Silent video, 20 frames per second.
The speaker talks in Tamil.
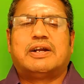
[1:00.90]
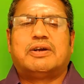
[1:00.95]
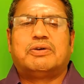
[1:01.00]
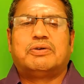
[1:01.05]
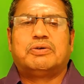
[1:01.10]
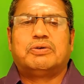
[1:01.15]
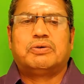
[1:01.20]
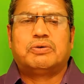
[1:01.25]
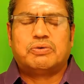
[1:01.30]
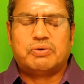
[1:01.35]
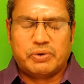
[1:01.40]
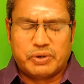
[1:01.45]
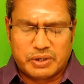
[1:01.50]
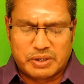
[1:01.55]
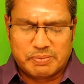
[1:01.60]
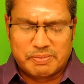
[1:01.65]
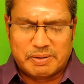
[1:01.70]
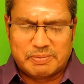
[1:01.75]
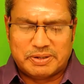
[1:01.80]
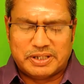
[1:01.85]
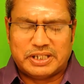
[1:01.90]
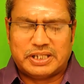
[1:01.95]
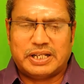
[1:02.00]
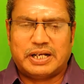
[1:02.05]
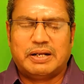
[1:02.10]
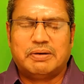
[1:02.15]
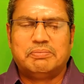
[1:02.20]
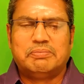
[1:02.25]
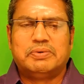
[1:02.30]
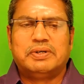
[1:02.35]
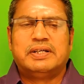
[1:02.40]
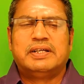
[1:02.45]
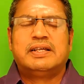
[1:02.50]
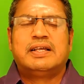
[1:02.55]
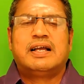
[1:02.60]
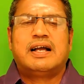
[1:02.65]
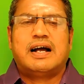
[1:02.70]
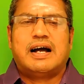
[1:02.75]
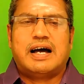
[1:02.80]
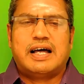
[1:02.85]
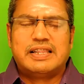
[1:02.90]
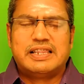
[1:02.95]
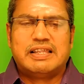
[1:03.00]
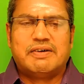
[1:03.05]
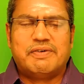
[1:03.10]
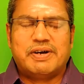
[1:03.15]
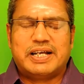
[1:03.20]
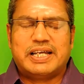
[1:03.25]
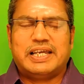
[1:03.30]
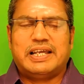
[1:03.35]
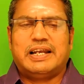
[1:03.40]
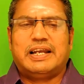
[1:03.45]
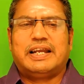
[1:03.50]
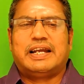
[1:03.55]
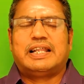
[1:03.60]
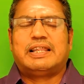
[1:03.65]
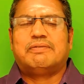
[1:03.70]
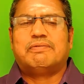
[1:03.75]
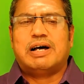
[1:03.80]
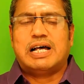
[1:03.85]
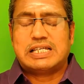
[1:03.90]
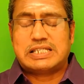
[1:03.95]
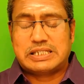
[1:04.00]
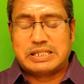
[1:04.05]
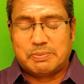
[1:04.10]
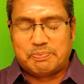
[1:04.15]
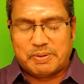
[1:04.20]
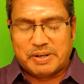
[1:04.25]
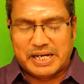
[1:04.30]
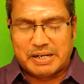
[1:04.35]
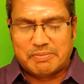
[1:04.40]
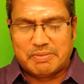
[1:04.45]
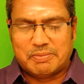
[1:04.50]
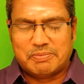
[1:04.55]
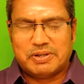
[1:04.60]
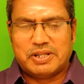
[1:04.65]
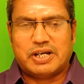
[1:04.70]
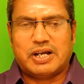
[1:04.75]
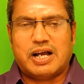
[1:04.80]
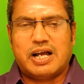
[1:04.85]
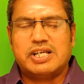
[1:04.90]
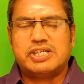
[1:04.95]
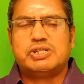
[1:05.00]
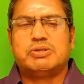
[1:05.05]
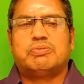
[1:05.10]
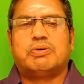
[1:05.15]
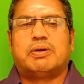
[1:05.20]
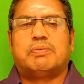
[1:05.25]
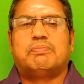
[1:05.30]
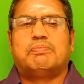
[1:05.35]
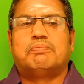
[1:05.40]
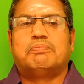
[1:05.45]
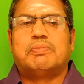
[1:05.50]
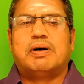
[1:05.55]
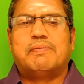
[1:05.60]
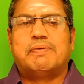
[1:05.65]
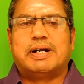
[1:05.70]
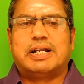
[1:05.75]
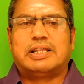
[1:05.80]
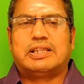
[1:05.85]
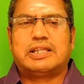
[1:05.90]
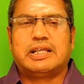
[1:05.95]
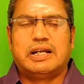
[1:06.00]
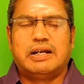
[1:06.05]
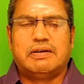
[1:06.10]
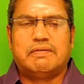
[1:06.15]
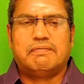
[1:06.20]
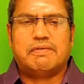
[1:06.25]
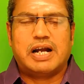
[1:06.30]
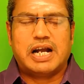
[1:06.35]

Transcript: தான் கொடுக்கும் என்பது திண்ணம் அந்த வகையில் எனது வாஸ்து பயணம் என்பது காஞ்சிபுரம் மாவட்டத்தில்